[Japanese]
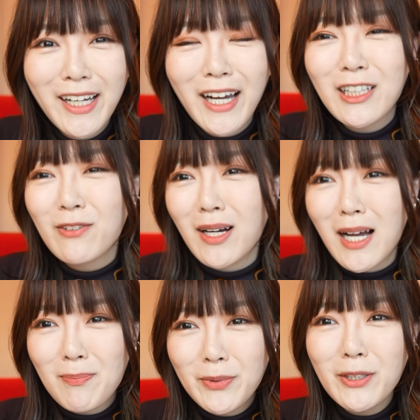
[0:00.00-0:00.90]
あとは
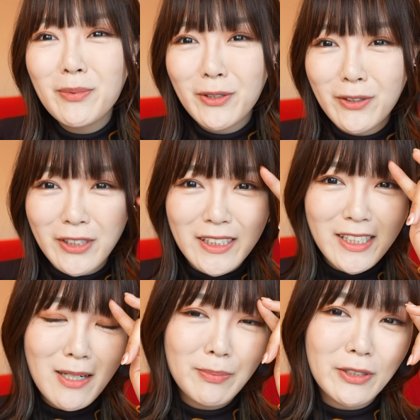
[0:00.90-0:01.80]
Apple Book です
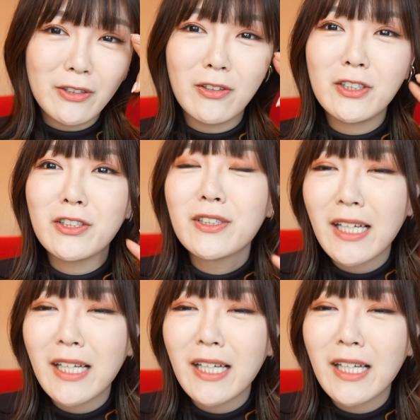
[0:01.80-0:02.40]
ね。Apple の純